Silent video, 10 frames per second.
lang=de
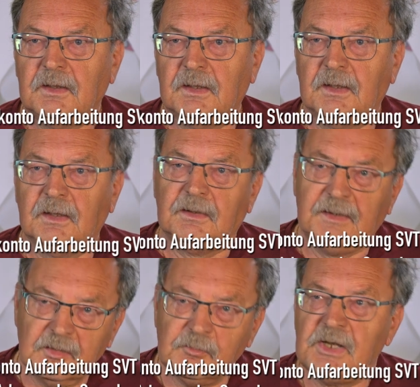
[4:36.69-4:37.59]
äh,
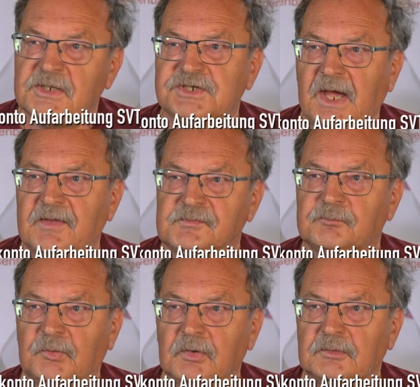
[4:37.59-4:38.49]
ehemalige
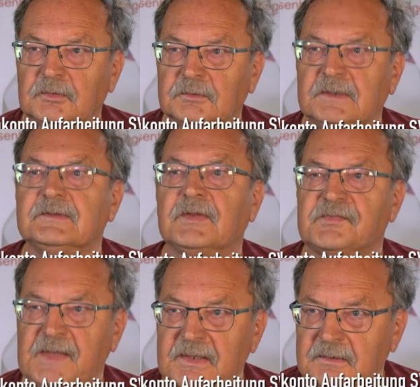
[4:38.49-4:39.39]
Eisenbahner,
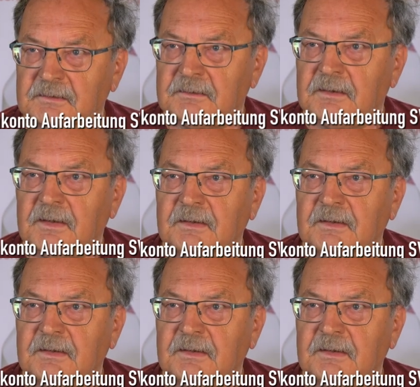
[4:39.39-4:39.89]
Interessenten,